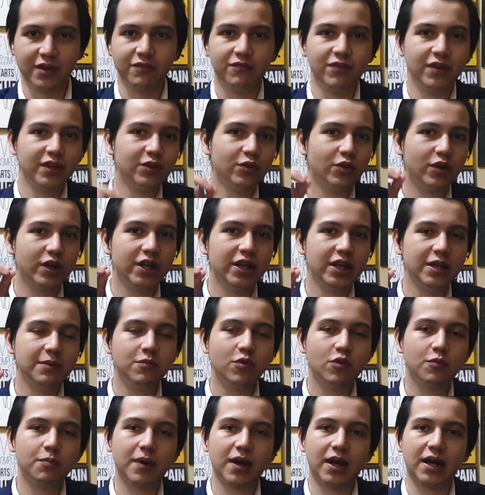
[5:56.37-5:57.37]
Fitur ini
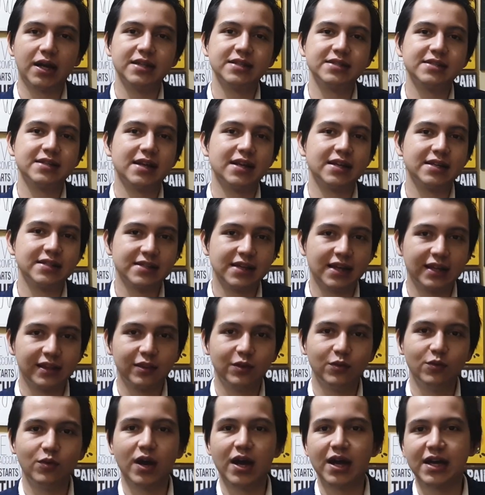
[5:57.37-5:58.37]
merupakan salah
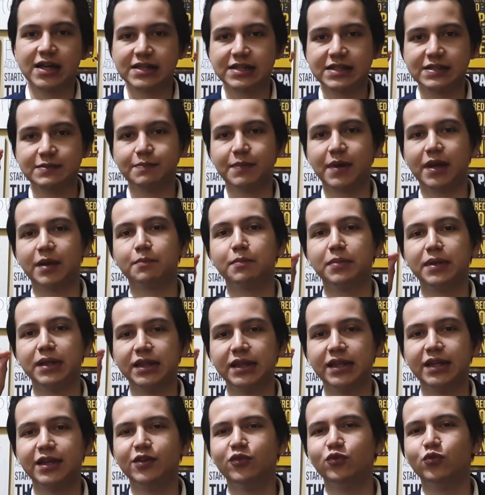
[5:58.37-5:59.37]
satu aspek
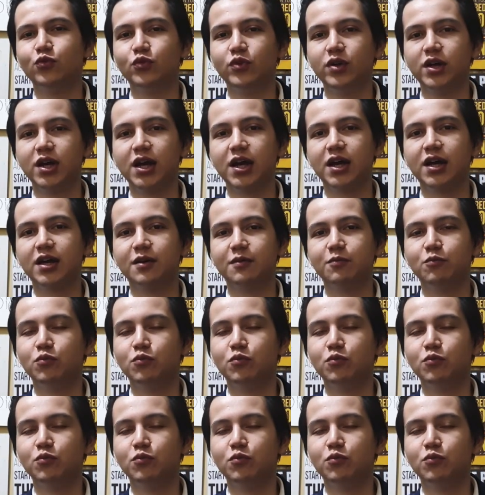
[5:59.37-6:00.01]
penting juga